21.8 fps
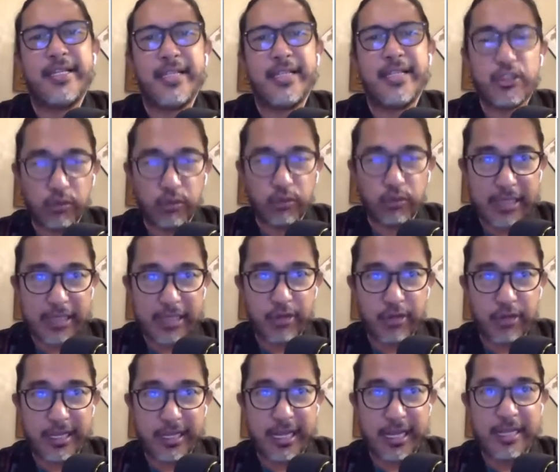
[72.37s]
Sabutan na
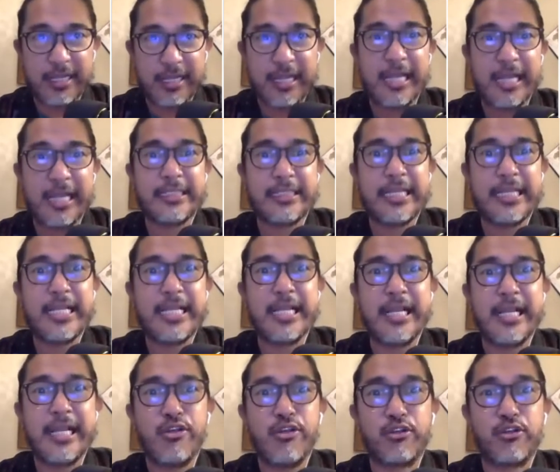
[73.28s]
ito ni kaning uh, ah,
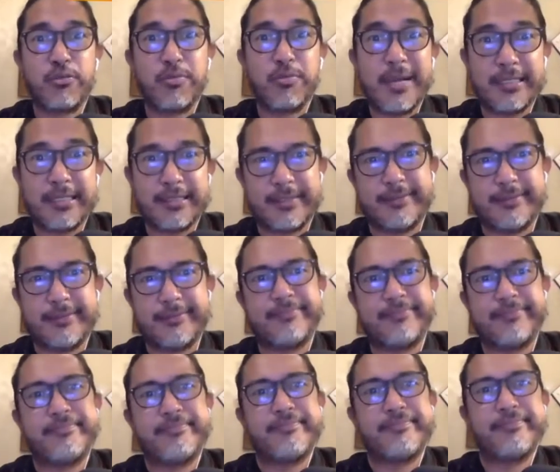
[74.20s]
single-use mask.
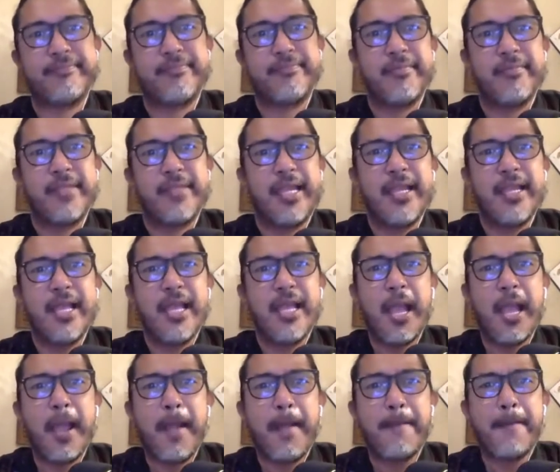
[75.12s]
Oh,
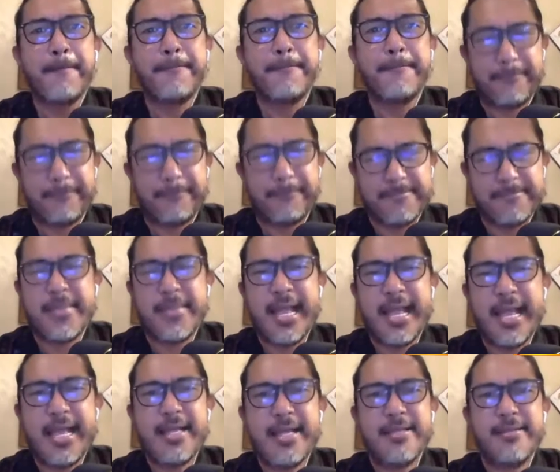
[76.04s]
tama.
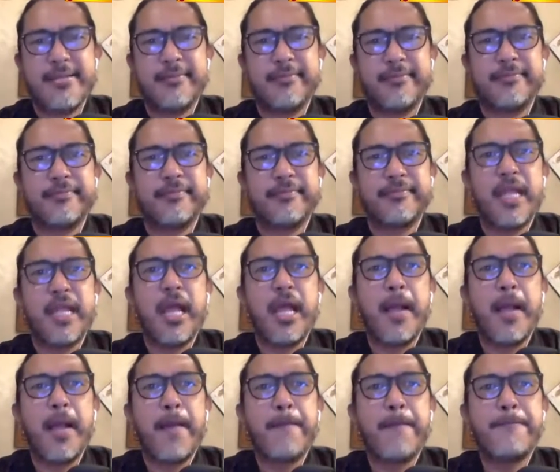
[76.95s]
At, ah.
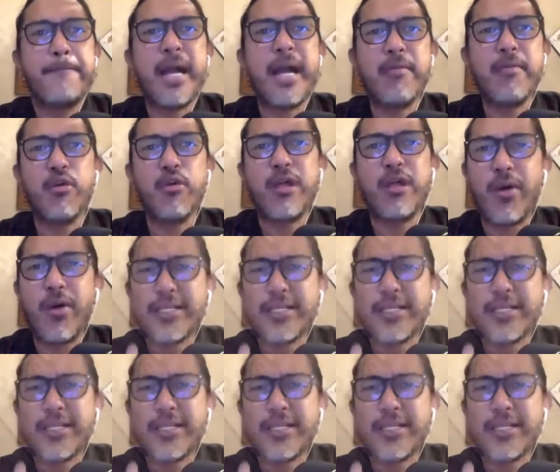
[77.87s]
pag magawa